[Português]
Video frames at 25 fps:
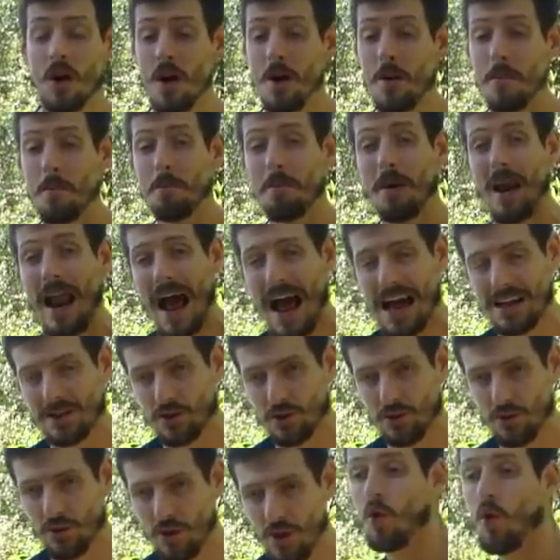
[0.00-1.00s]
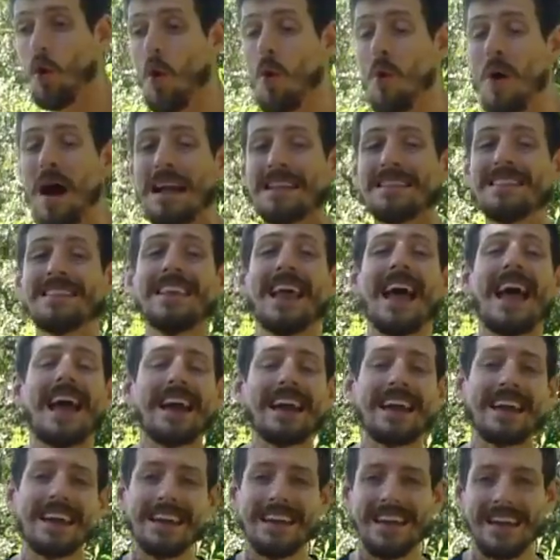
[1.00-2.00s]
braço com a
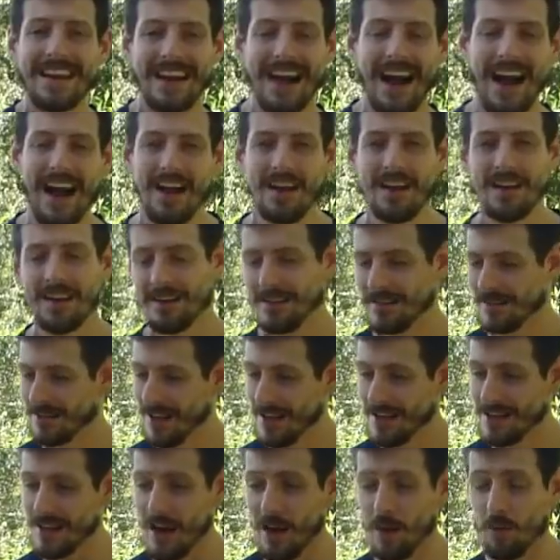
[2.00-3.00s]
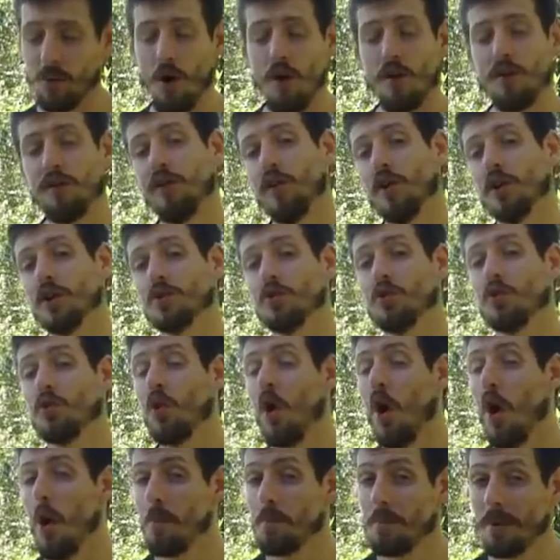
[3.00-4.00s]
técnica, seja ela qual for, do
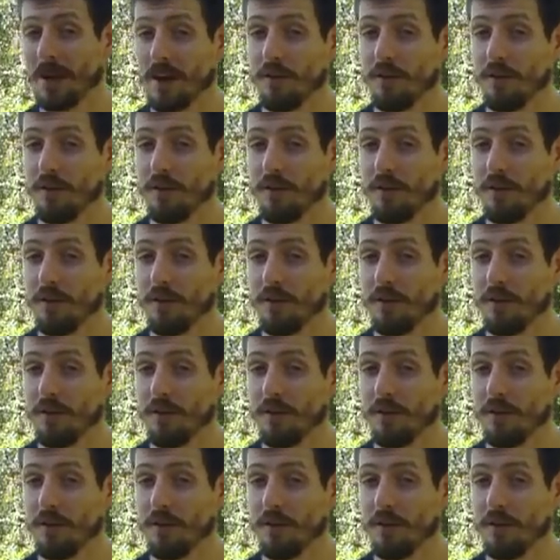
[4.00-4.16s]
golpe que